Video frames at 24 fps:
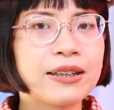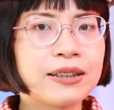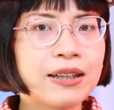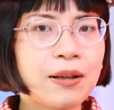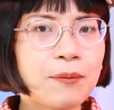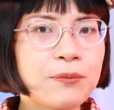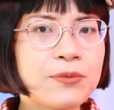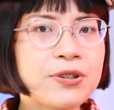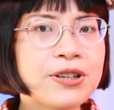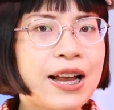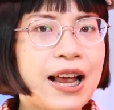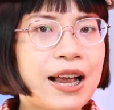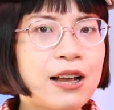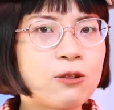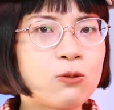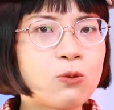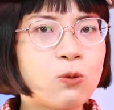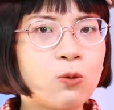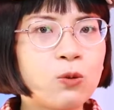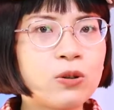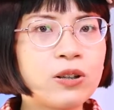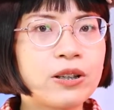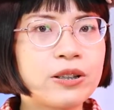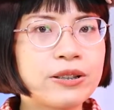tâm trạng
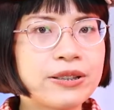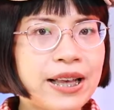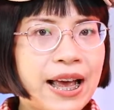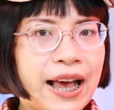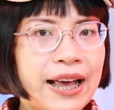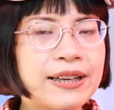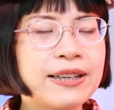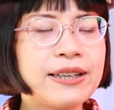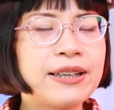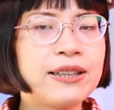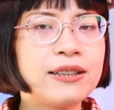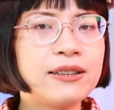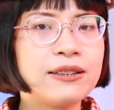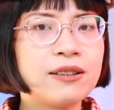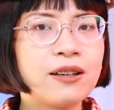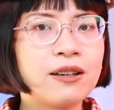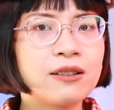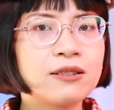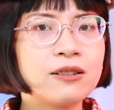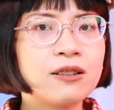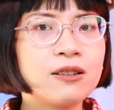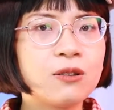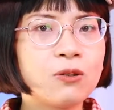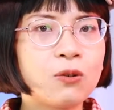của cự giải khiến
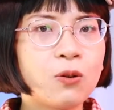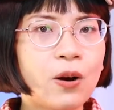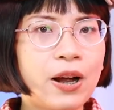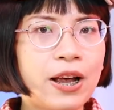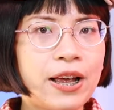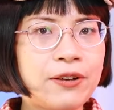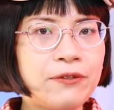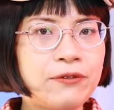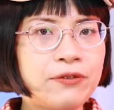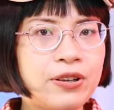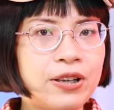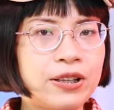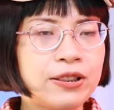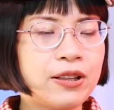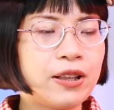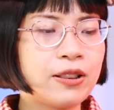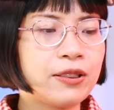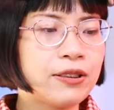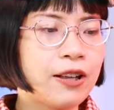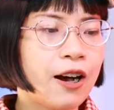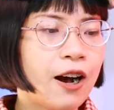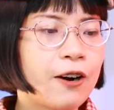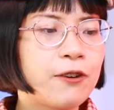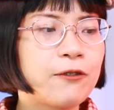cho sức khỏe về
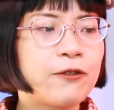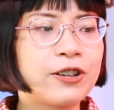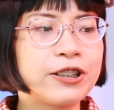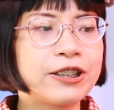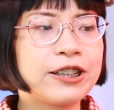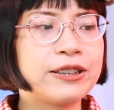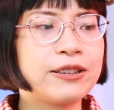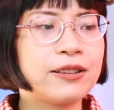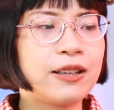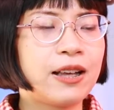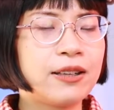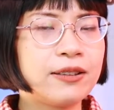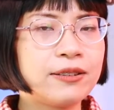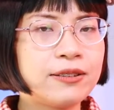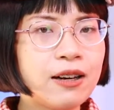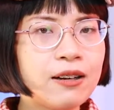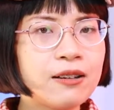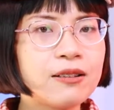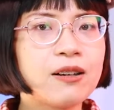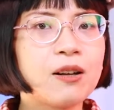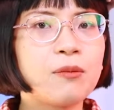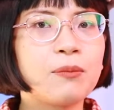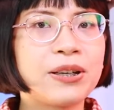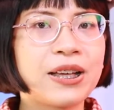tinh thần và thể
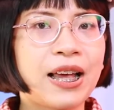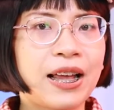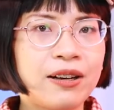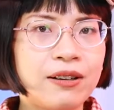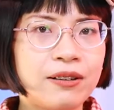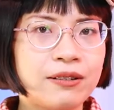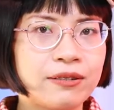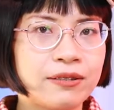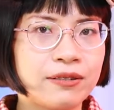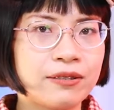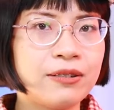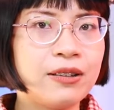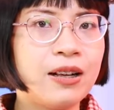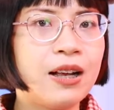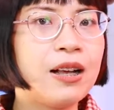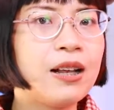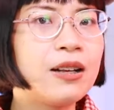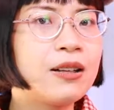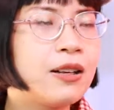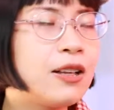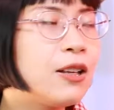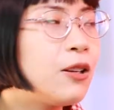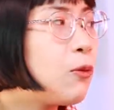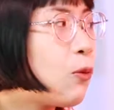chất nó bị ảnh hưởng
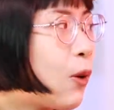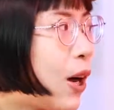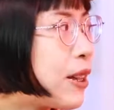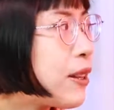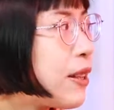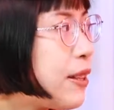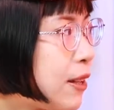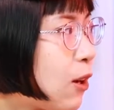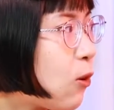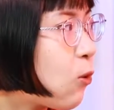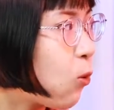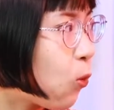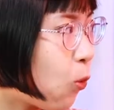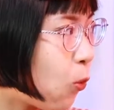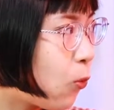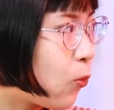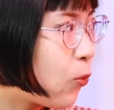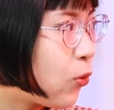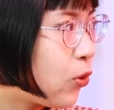liên quan tới nhau luôn.